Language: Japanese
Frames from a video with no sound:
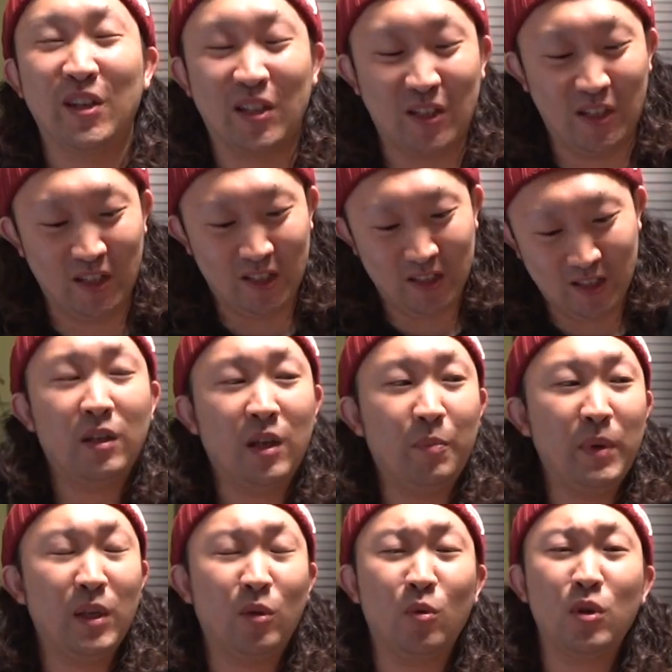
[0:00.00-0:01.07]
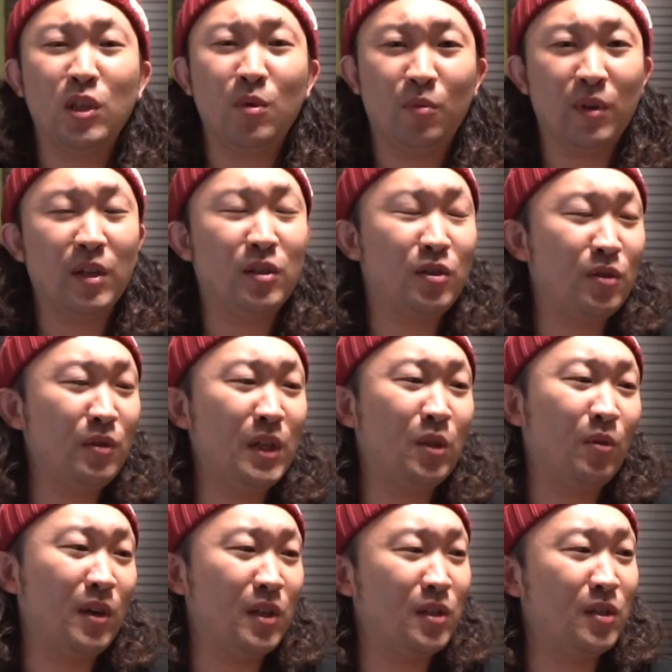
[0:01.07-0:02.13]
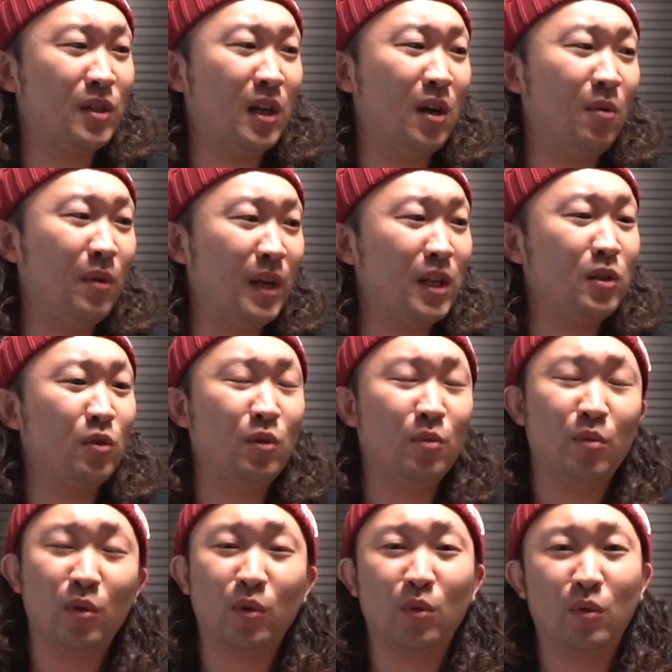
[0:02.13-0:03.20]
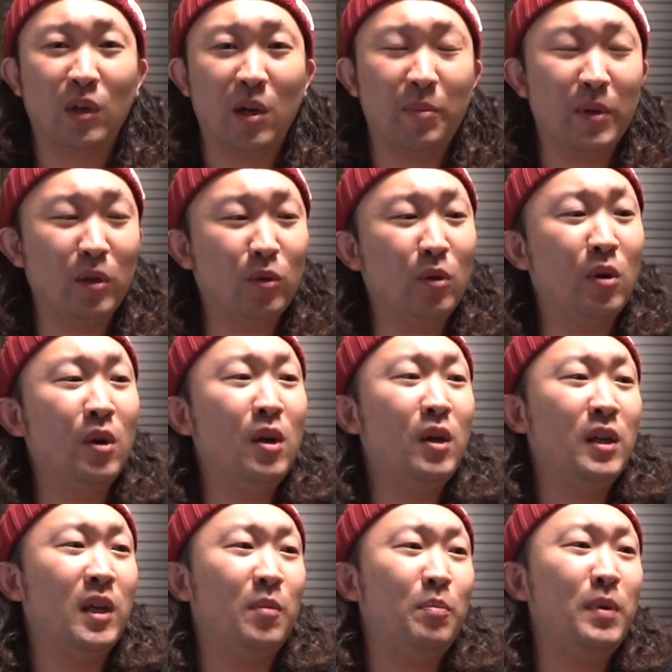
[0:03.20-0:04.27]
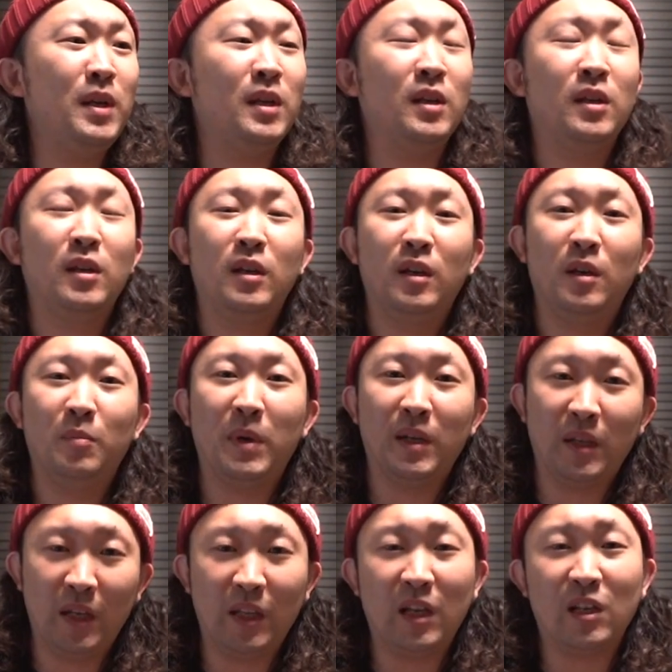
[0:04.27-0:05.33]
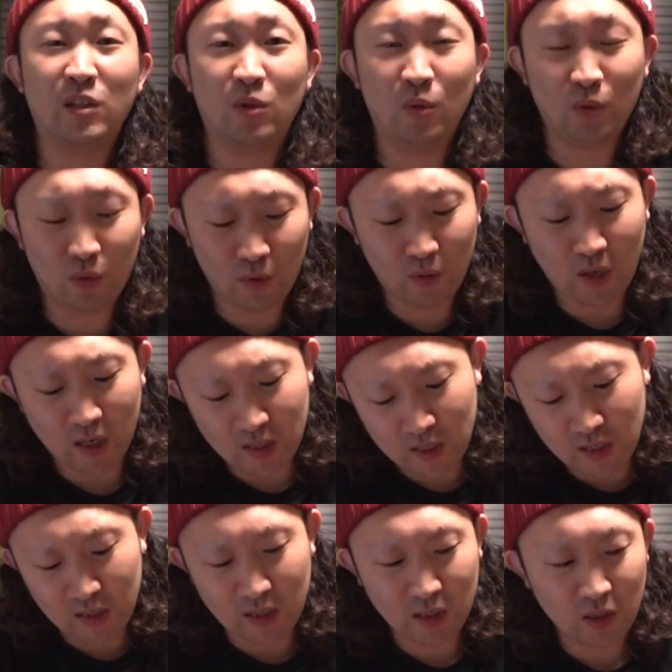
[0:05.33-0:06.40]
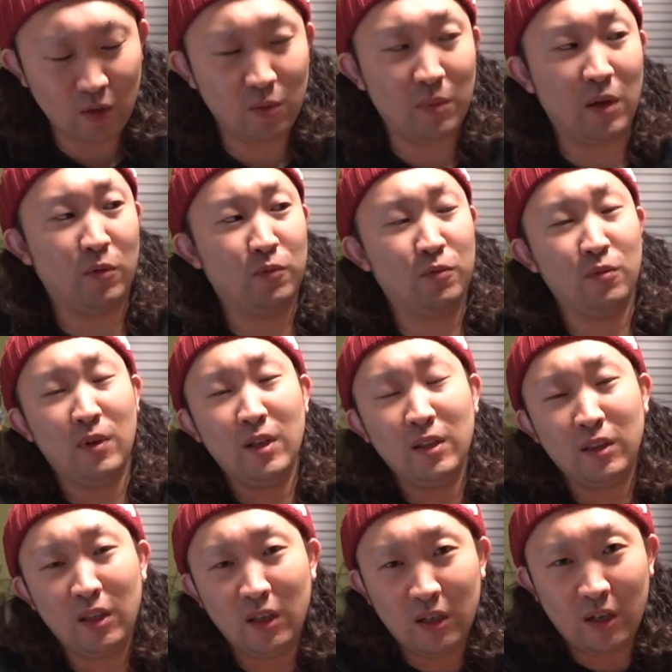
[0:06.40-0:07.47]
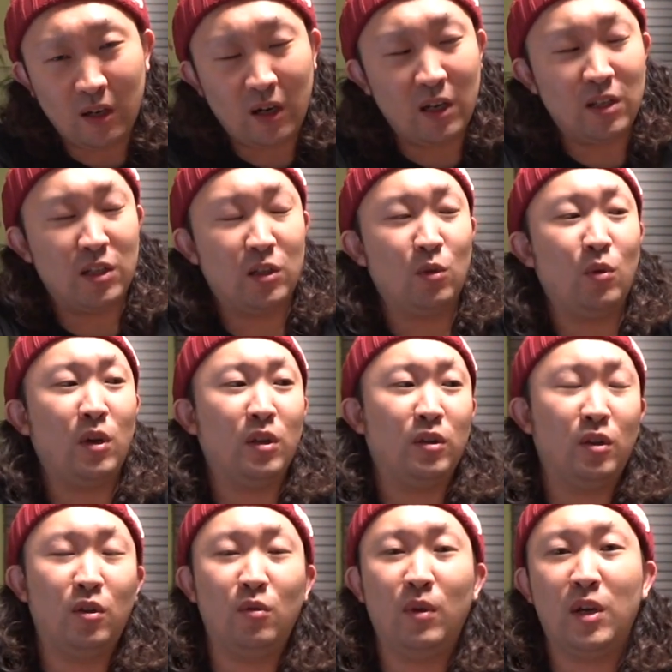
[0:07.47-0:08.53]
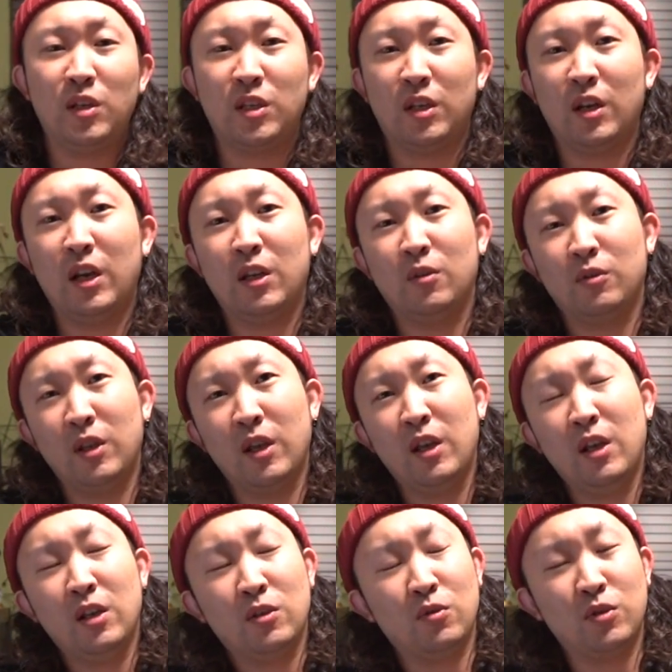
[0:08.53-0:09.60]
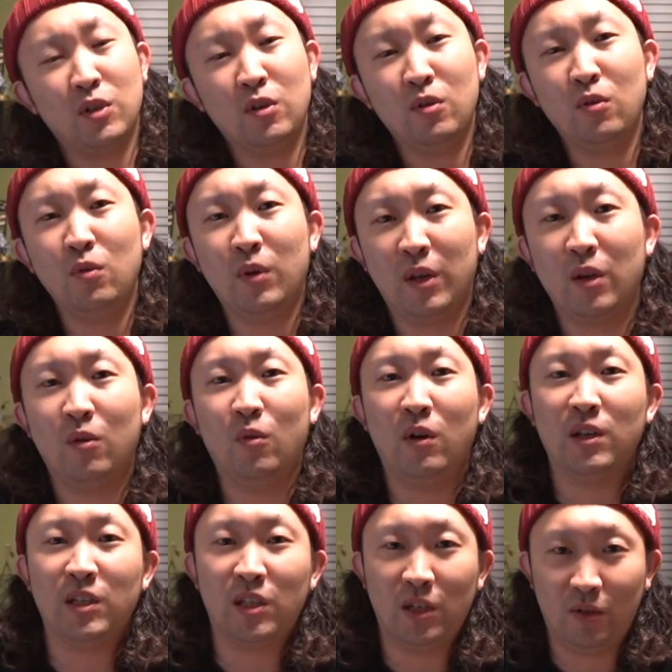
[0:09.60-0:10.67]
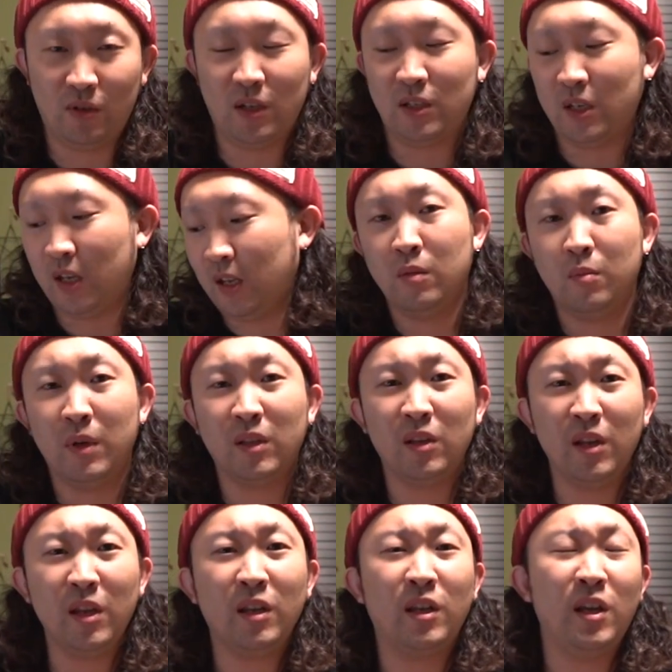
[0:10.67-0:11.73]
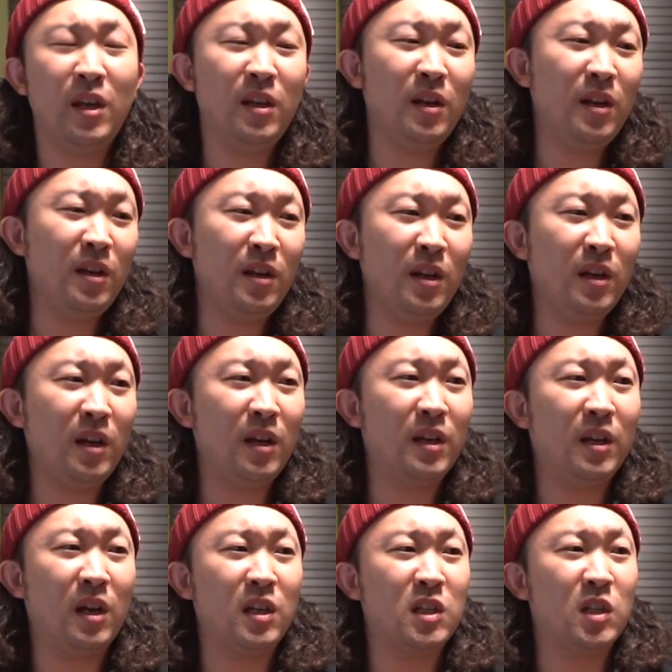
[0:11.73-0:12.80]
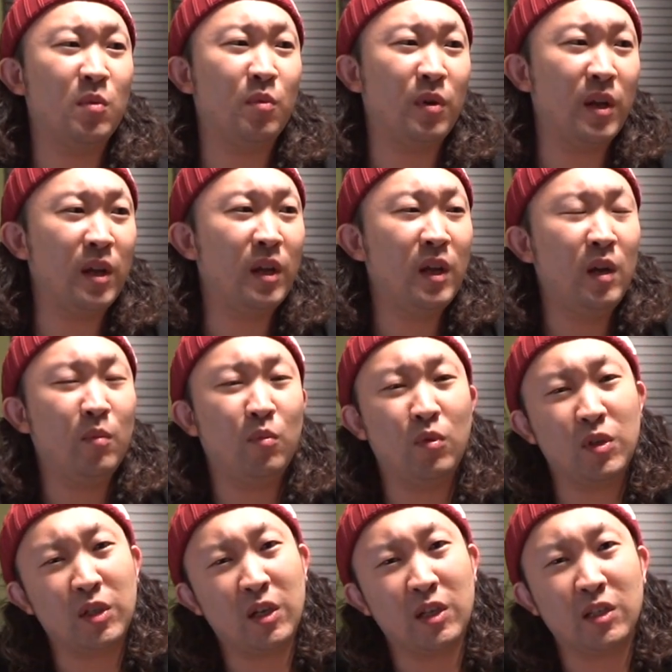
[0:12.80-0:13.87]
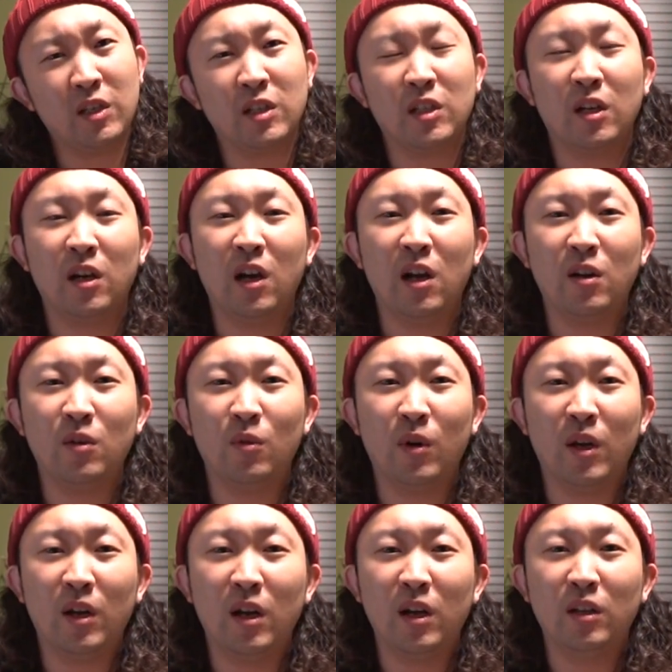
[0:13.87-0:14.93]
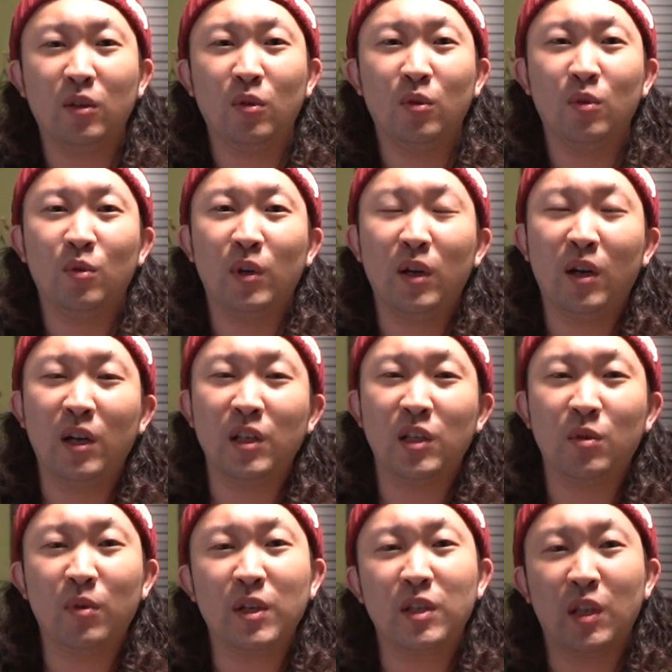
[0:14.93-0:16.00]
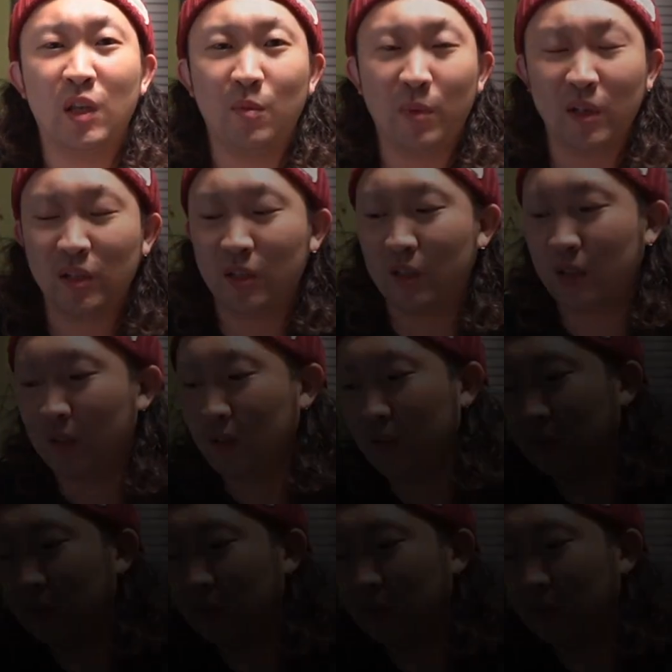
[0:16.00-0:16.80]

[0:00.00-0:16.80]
です。やっぱりどうしてもね、作りとか質感はね、そういうものと比べると、やっぱりまあ値段相応という感じなんですけど、まあ不安定な感じとかっていうわけじゃないので、そちらの方はね、ご安心ください。またね、経年劣化に関してもね、もしかしたら差があるのかなというような感じはしています。